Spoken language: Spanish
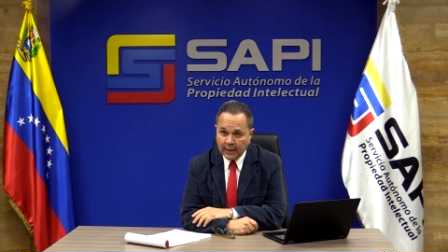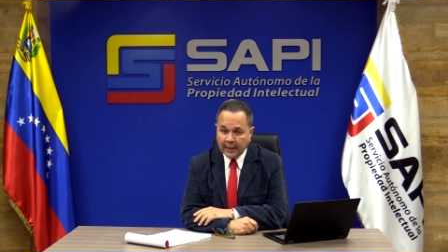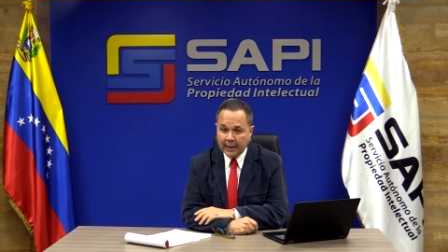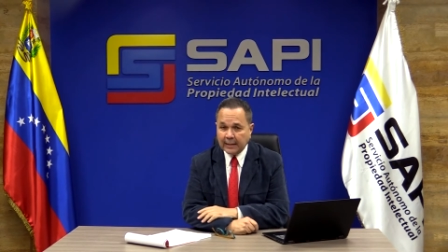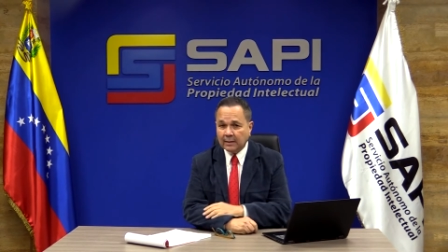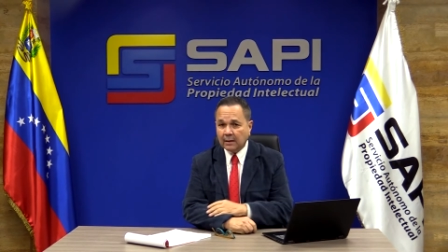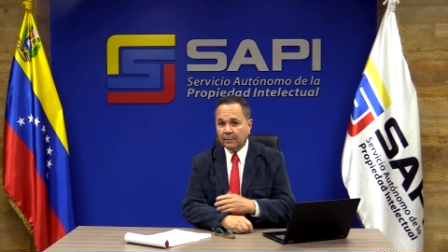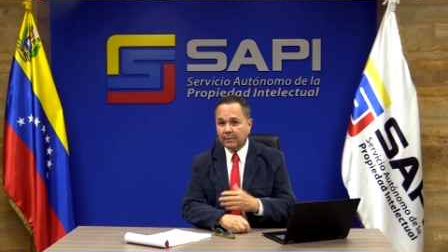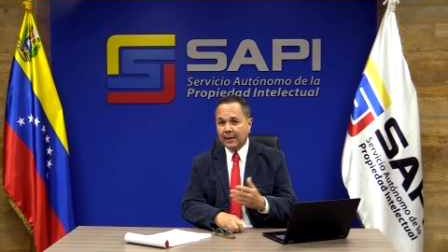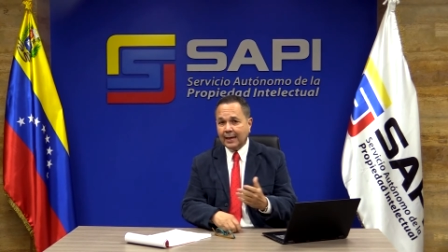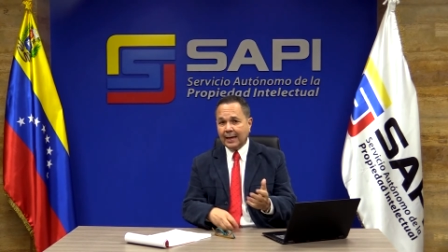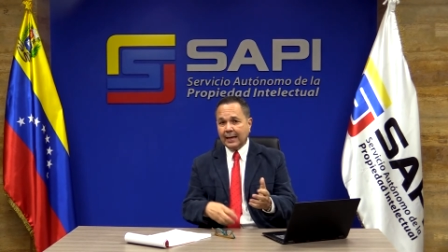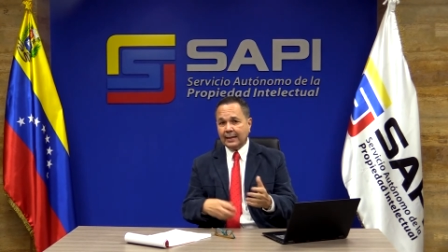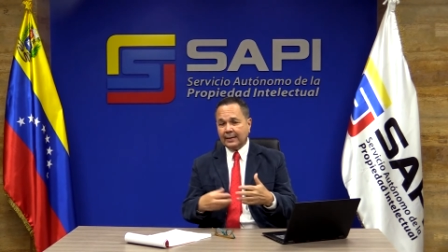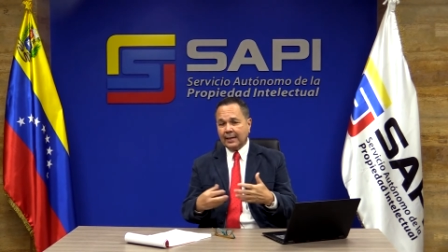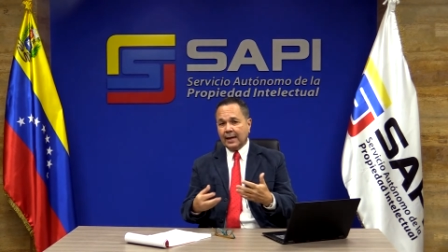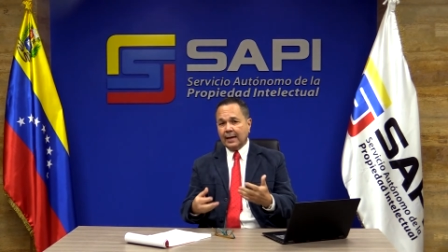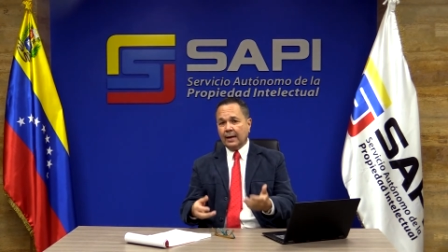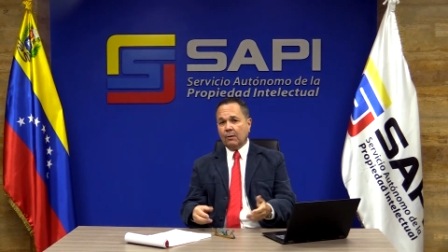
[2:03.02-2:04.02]
Y también que
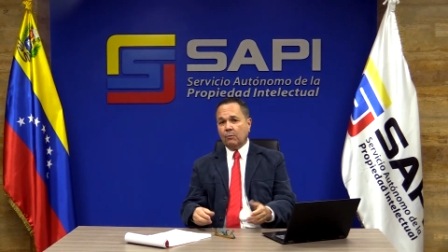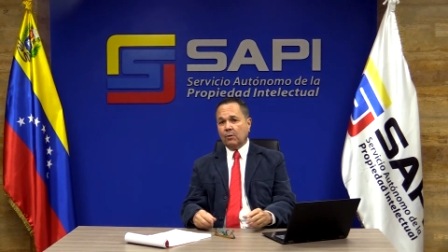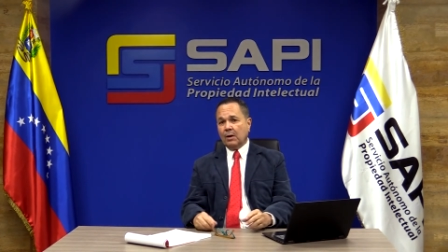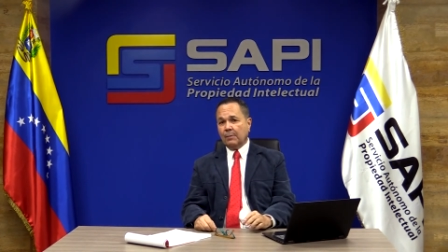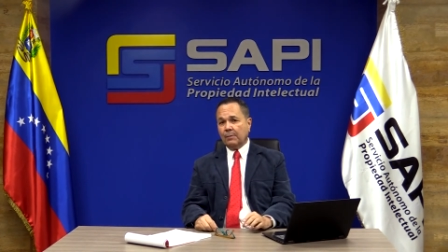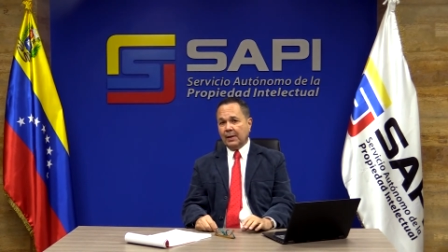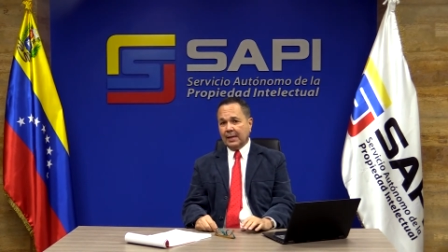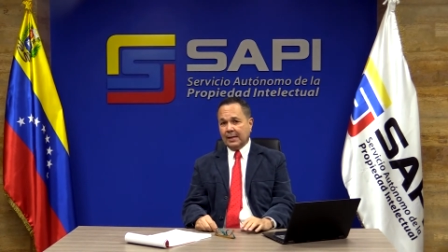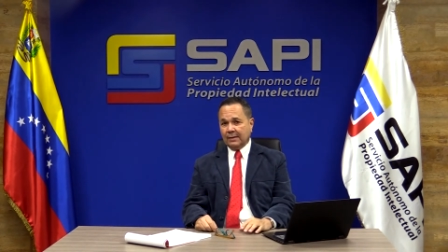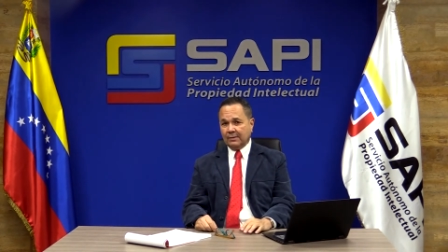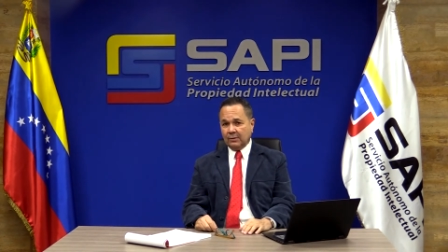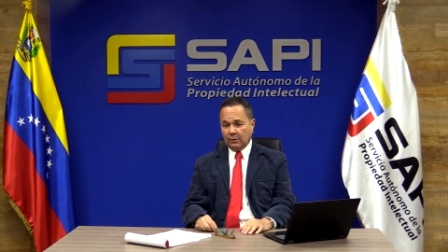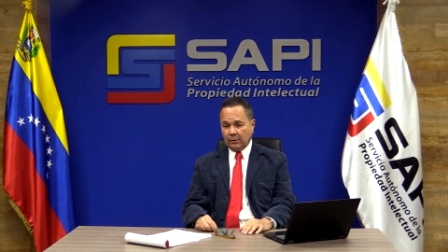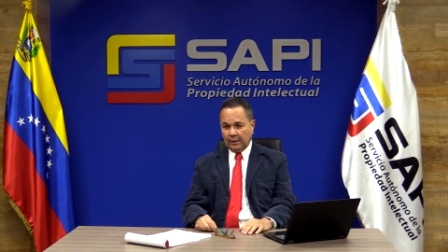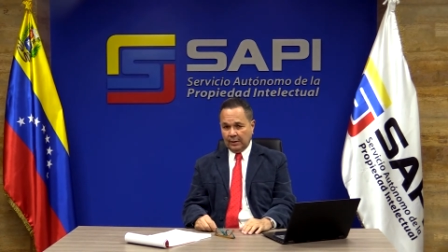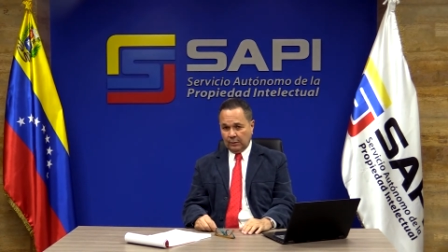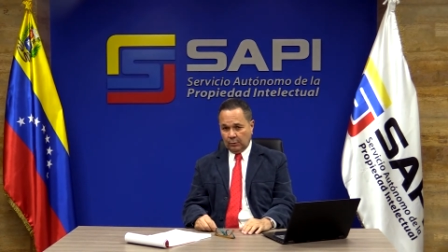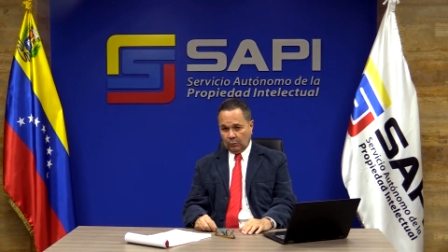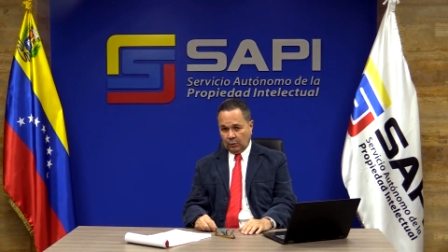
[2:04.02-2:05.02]
tenga una aplicación
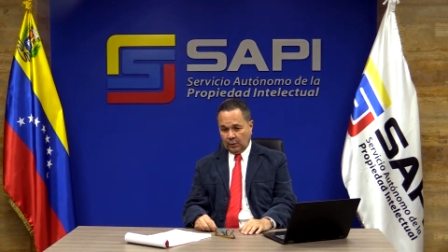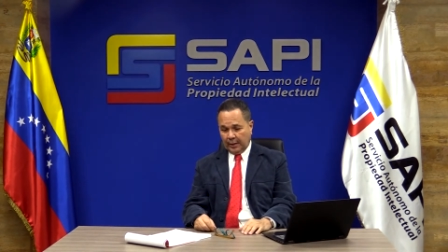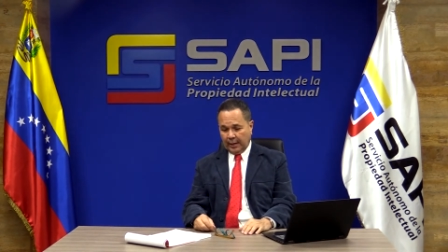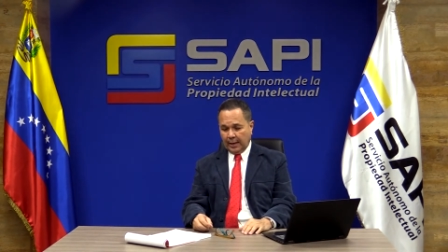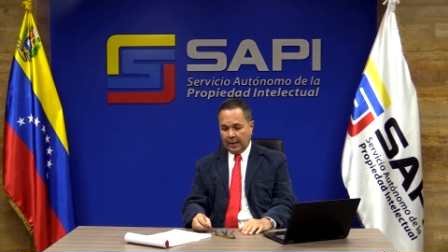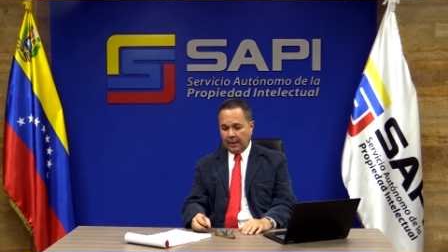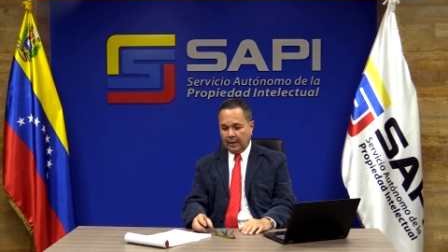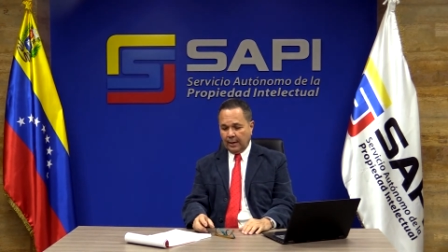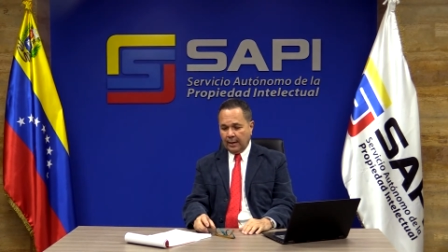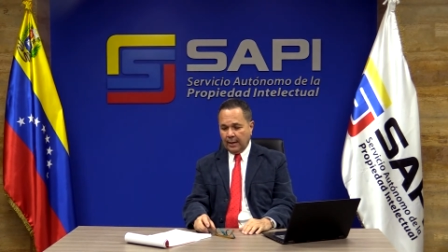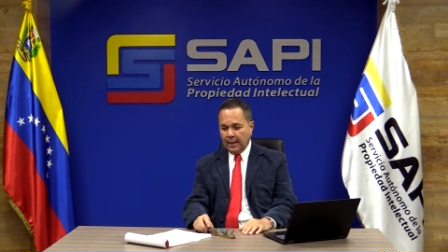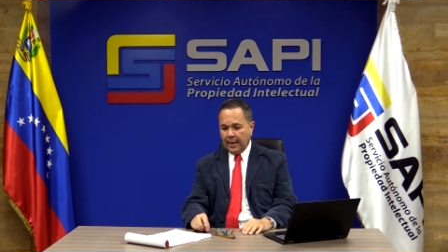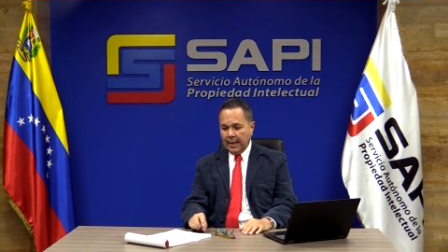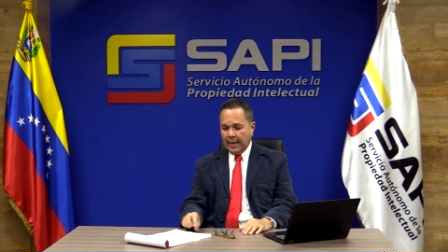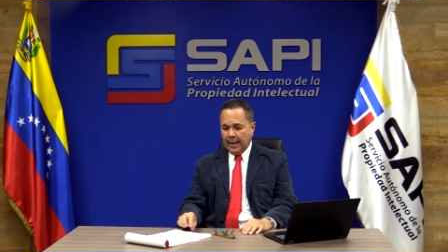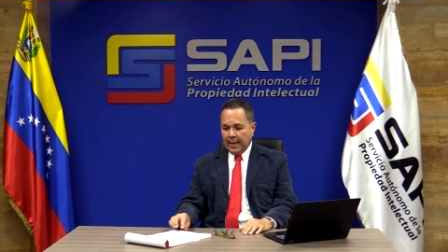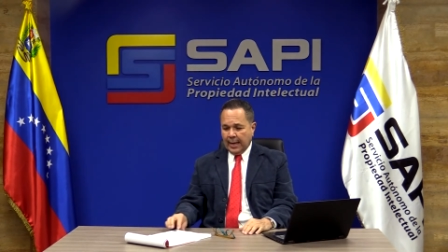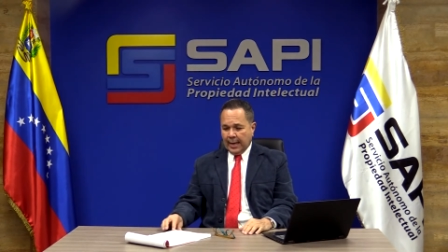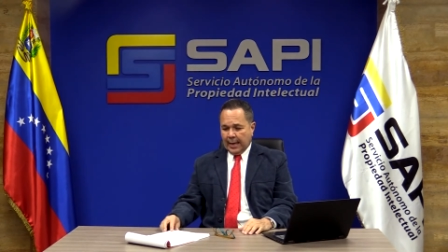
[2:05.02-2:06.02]
industrial.
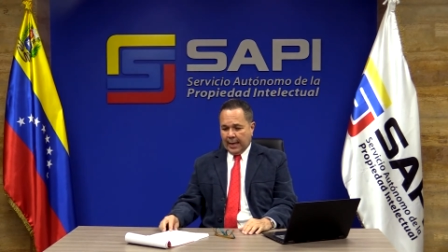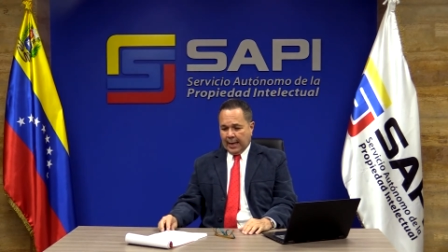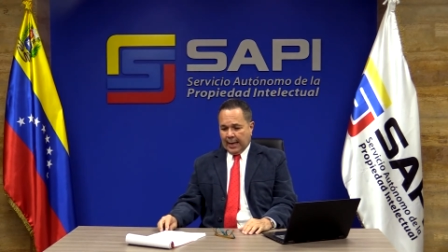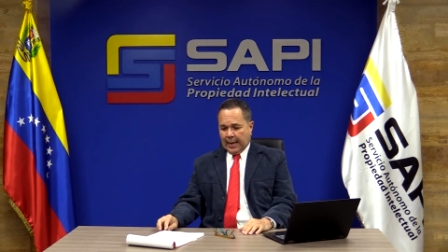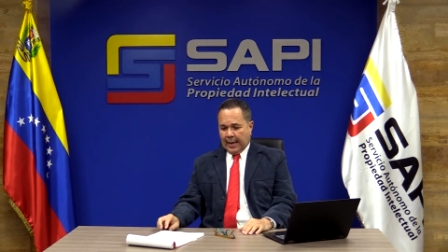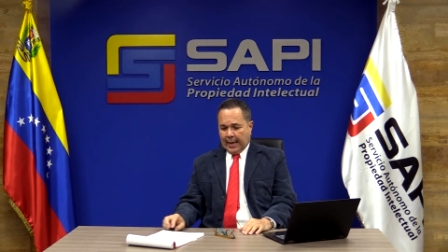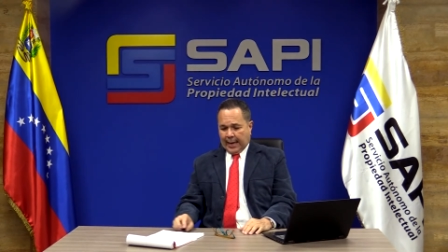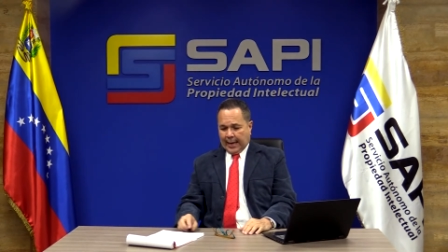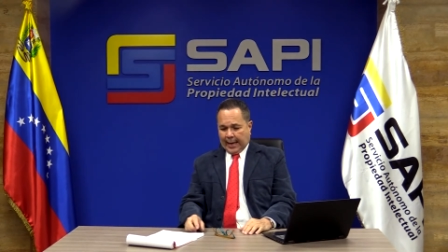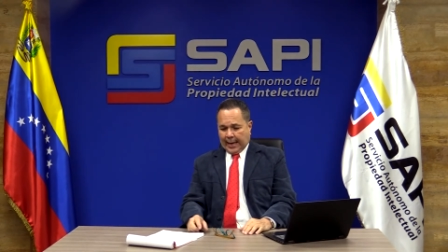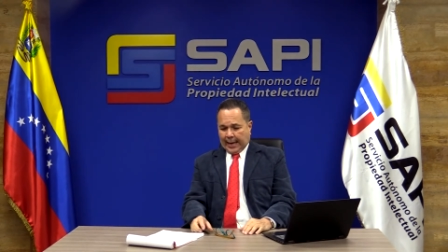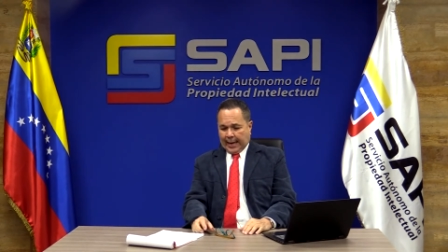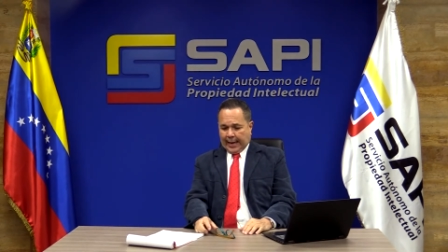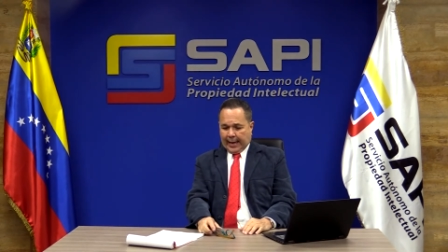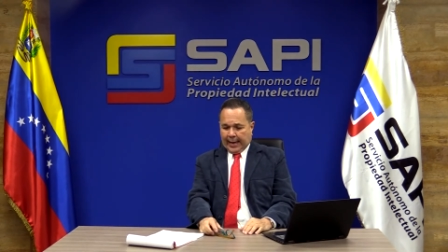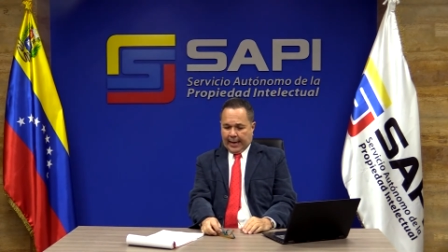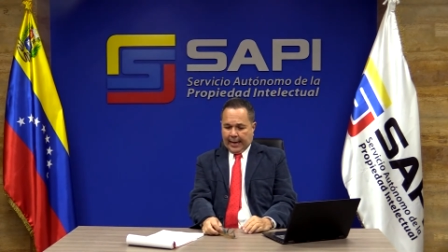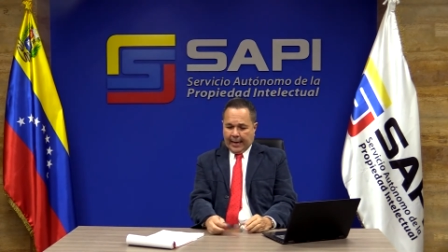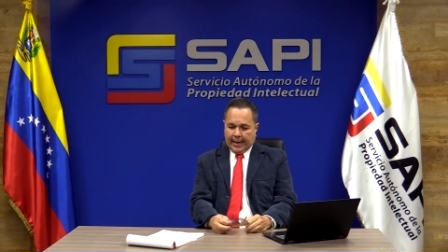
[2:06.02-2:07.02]

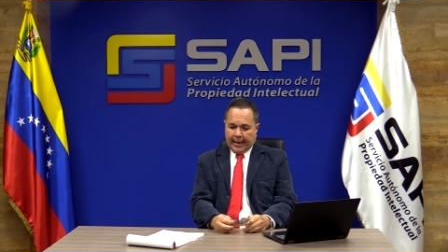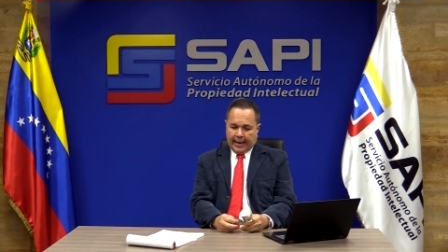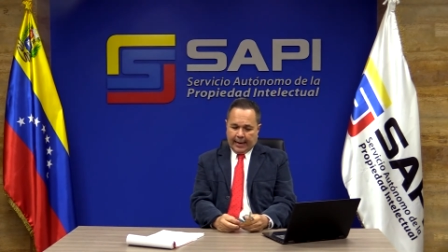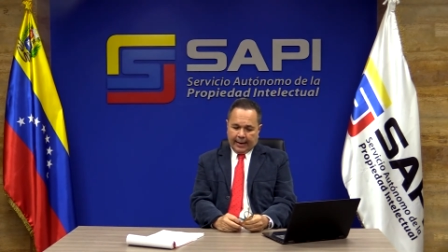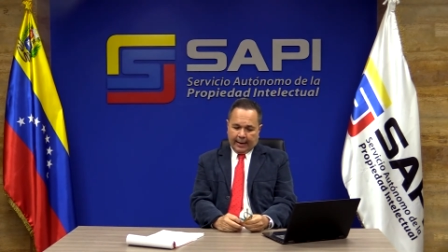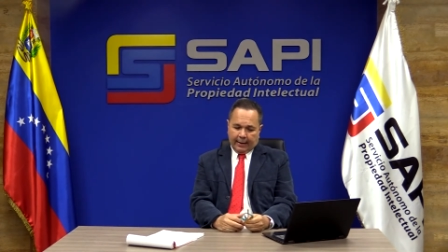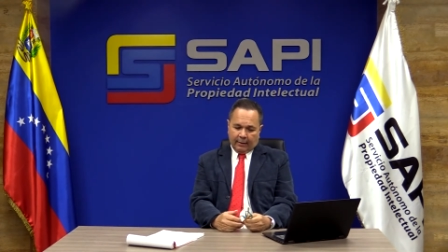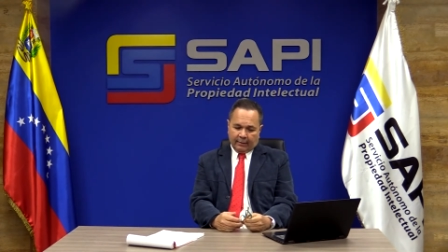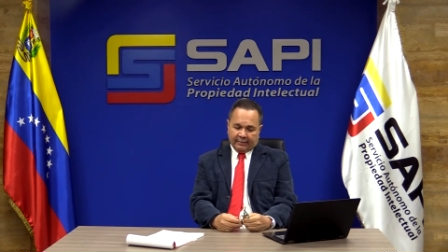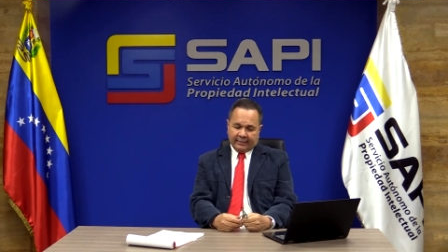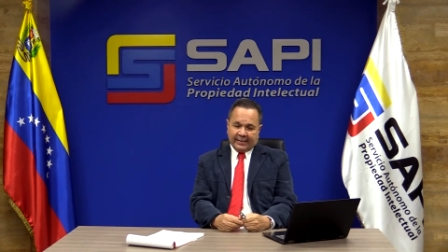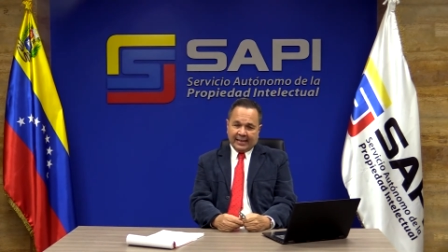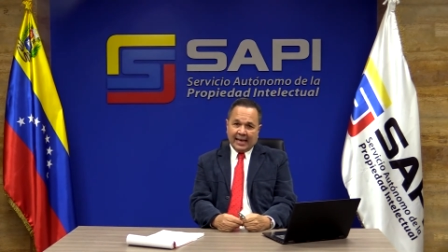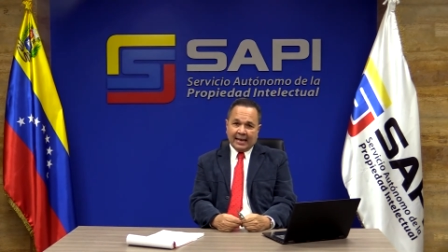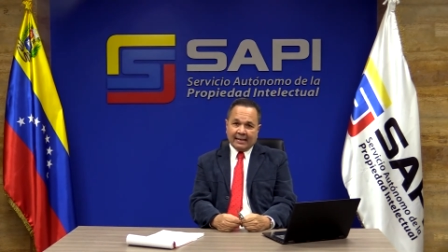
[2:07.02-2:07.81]
Eh, si,